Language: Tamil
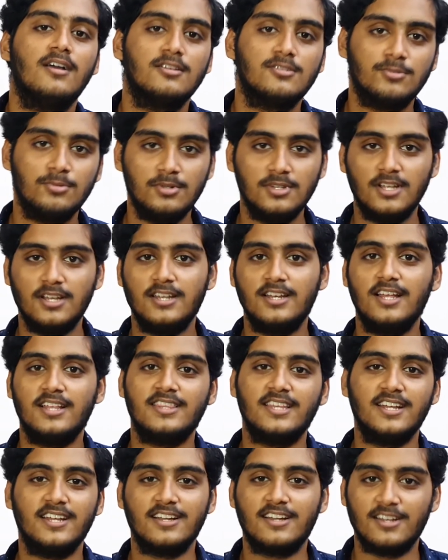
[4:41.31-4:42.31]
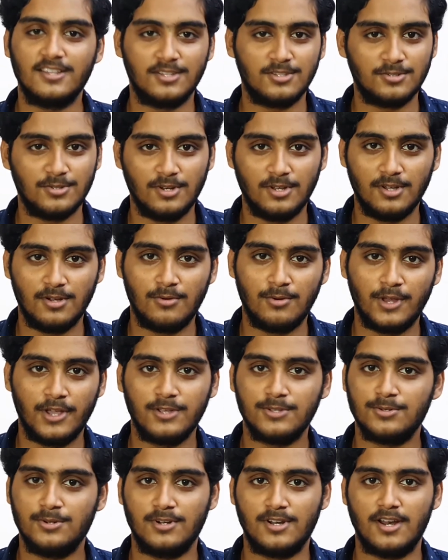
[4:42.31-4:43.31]
சுடுதண்ணியில் தேனை கலந்து சொல்லி
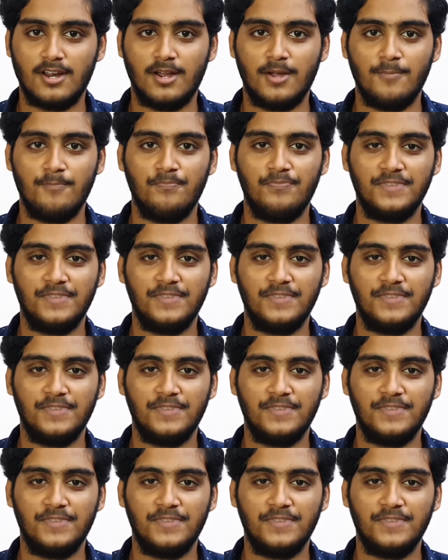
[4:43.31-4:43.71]
குடிக்க சொல்கிறாங்க